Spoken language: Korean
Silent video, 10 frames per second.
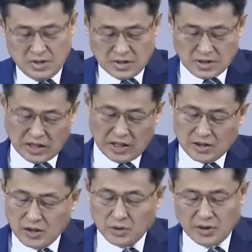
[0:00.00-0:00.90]
자,
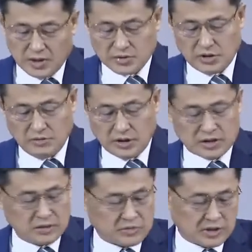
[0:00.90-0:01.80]
그리고 예수님이
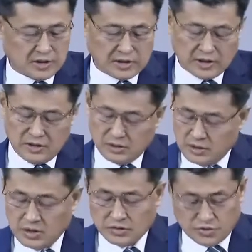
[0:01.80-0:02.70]
십자가에 달려
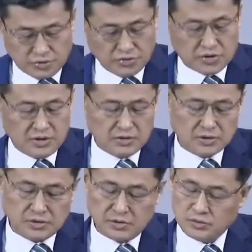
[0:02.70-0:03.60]
죽으시는
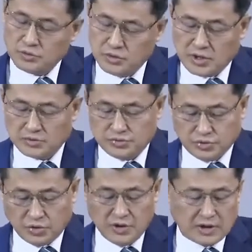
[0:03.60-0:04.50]
것은 우리의
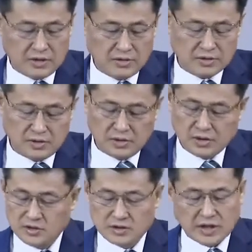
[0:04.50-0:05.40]
구원이라는 것은
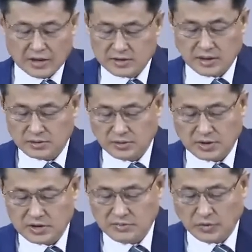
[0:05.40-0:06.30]
상상도
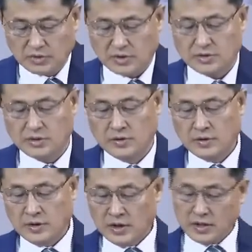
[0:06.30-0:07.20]
하지 못했어요.
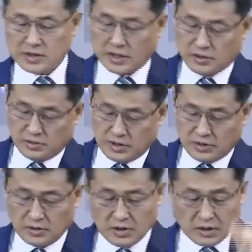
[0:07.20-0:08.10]
자,
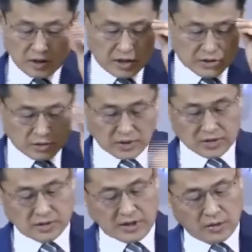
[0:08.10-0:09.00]
그런데요.
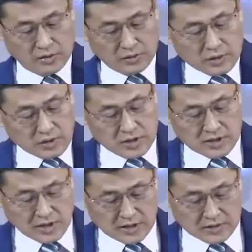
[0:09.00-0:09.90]
계속해서 나오는
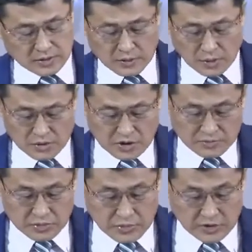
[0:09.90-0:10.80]
이사야서
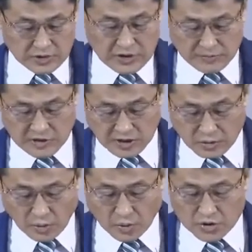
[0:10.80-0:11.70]

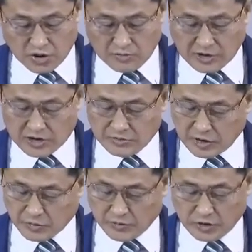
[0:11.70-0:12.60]
53장 5절
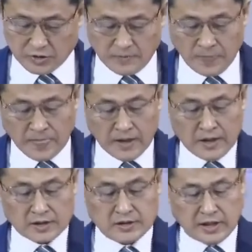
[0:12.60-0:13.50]
말씀에 보면은
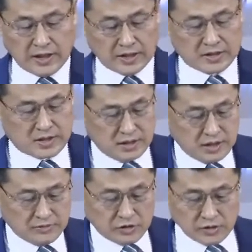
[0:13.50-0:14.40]
그가
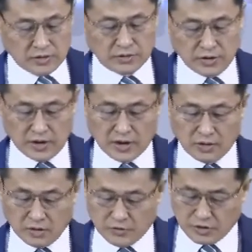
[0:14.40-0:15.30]
찔림은 우리의
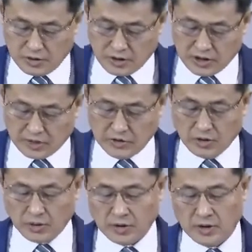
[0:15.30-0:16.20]
허물을 인함이요